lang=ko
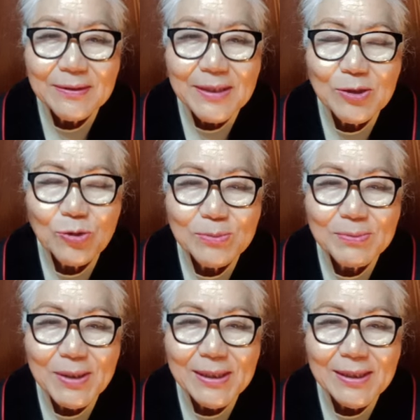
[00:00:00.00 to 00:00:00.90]
그 예수님을
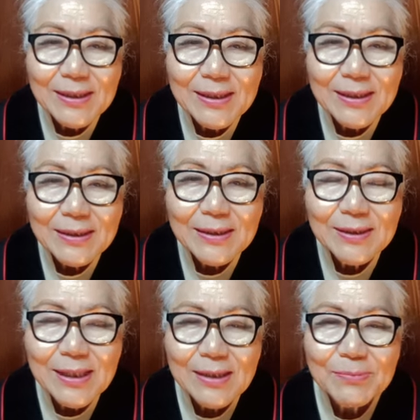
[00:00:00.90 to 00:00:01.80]
만나니까 그
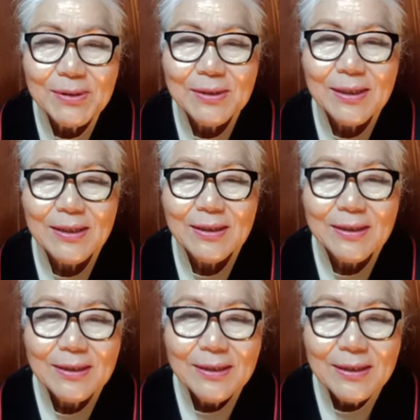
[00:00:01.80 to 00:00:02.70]
사람이 이렇게
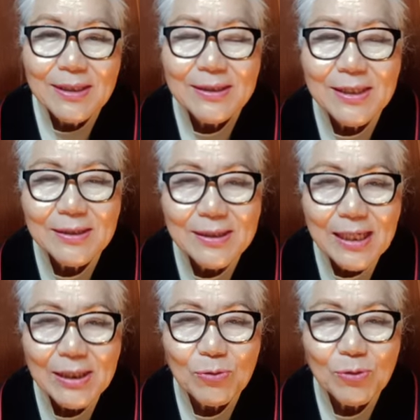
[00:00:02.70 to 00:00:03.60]
일생을
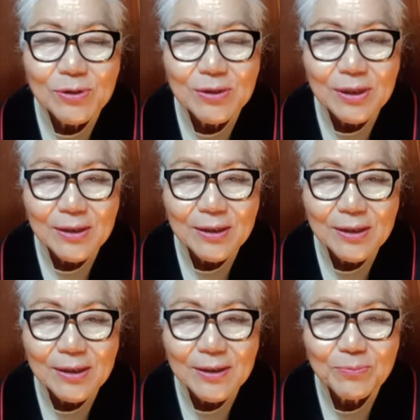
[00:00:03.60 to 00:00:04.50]
살아온 것을
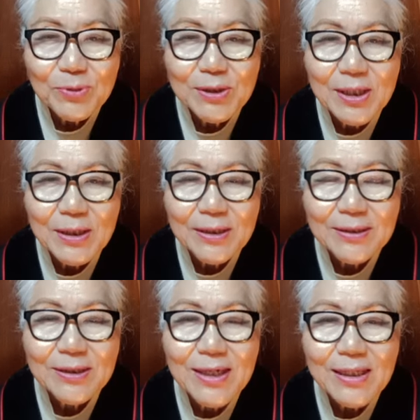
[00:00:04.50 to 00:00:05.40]
전부 이렇게
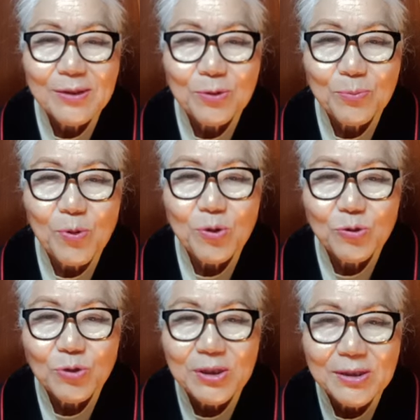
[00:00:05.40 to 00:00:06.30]
슬라이드로
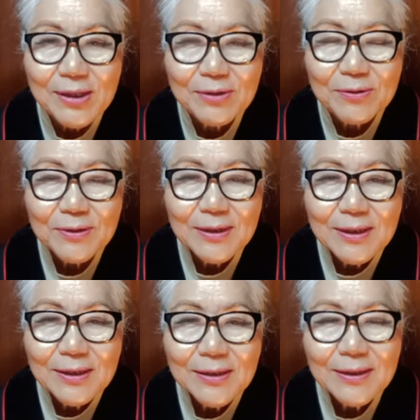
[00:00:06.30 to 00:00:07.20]
보여주시더래요.
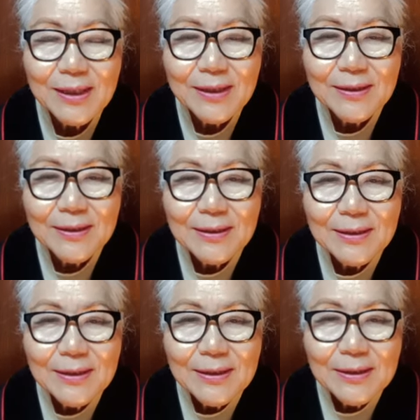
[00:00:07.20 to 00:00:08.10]
근데
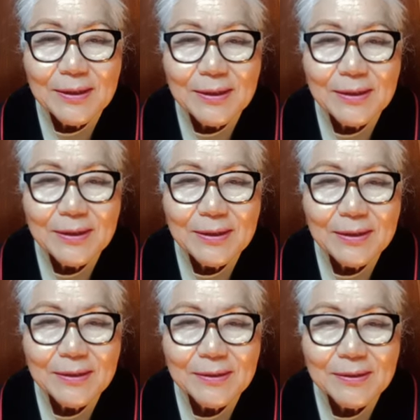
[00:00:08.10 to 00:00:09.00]
에,
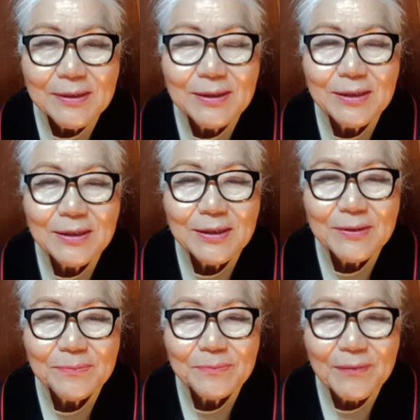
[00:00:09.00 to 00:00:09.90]
예,
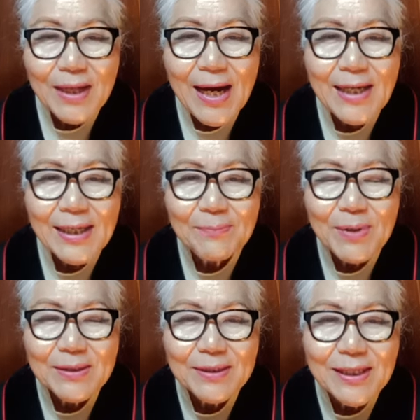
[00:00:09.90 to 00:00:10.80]
그 하얀
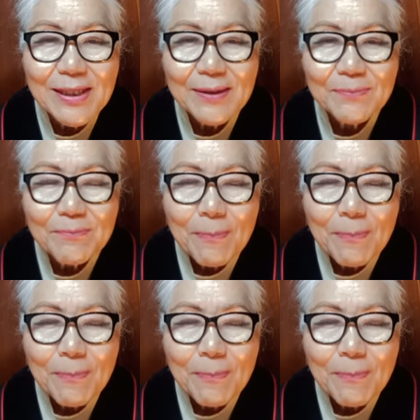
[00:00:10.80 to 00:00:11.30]
백지에 에,